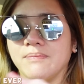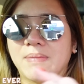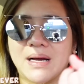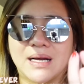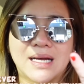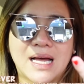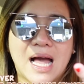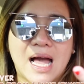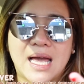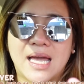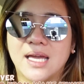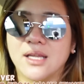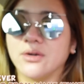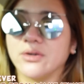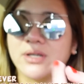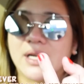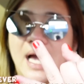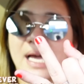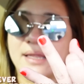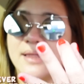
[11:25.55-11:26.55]
Pagkain
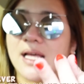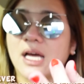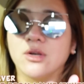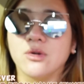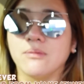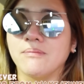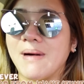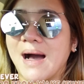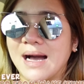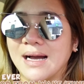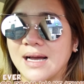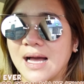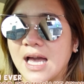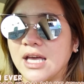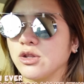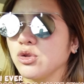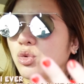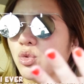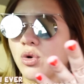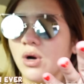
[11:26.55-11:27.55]
or kahit na anong
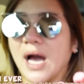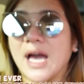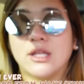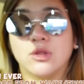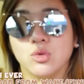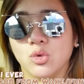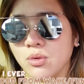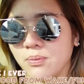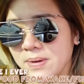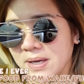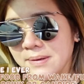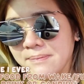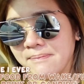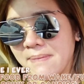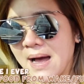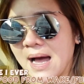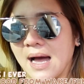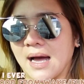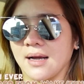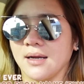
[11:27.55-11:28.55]
bagay, tukay, tubig
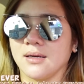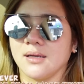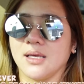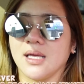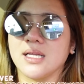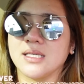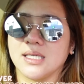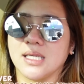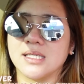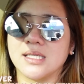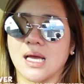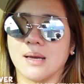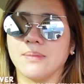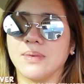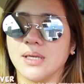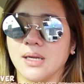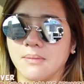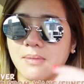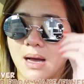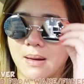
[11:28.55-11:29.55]
pa. Yan ang
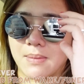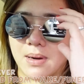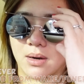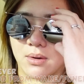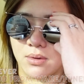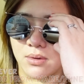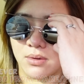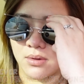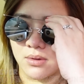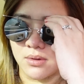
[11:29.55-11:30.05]
sinasabi ng mama ko.